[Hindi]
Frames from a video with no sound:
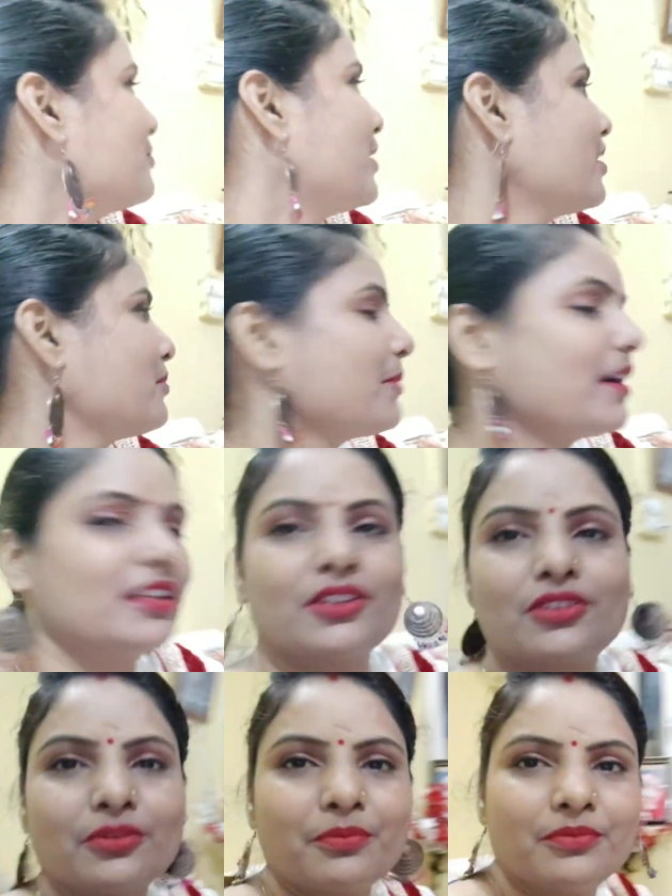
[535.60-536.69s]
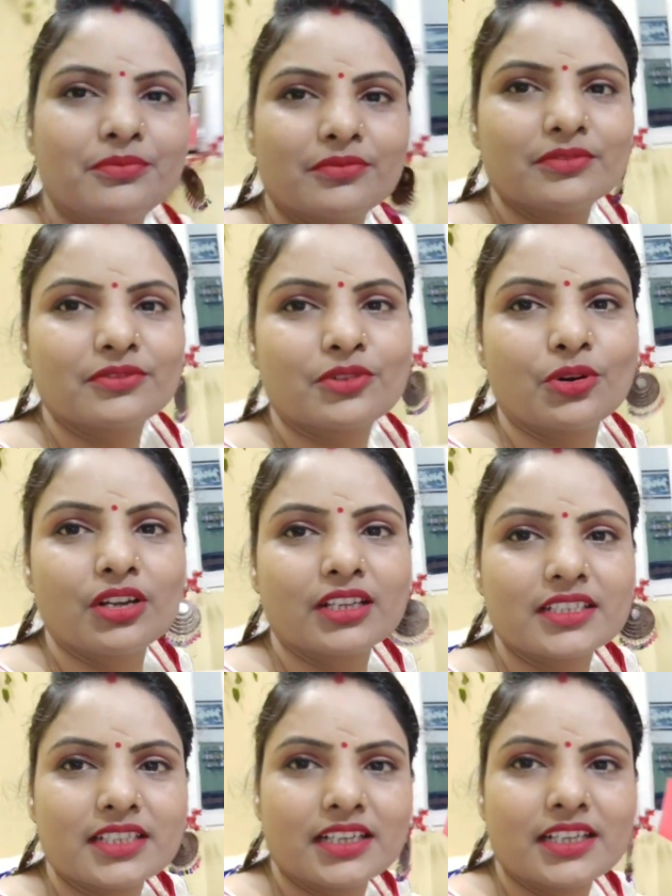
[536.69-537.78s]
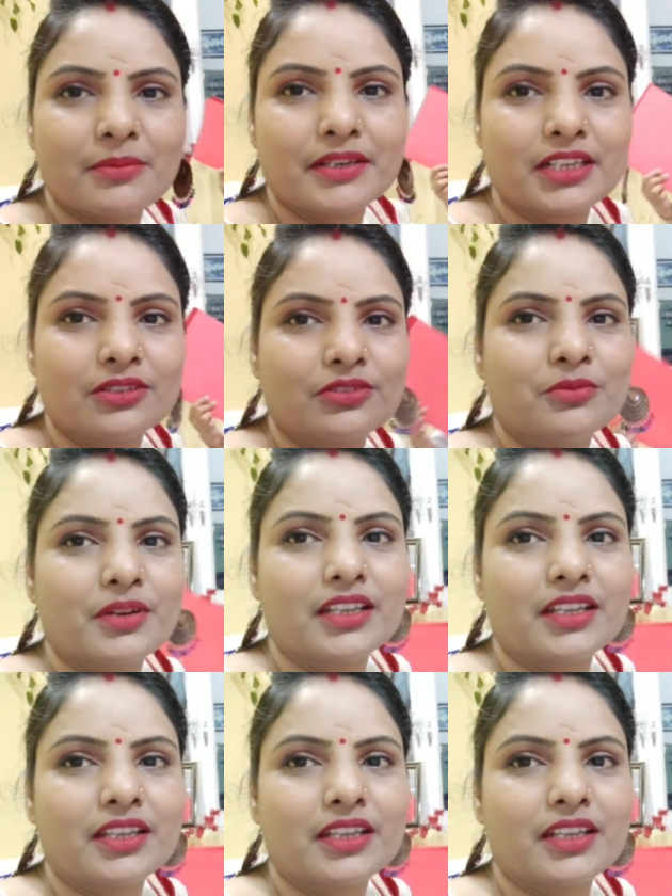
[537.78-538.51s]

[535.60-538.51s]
मैडम हमारी देखो खोल के शर्ट के बटन घूम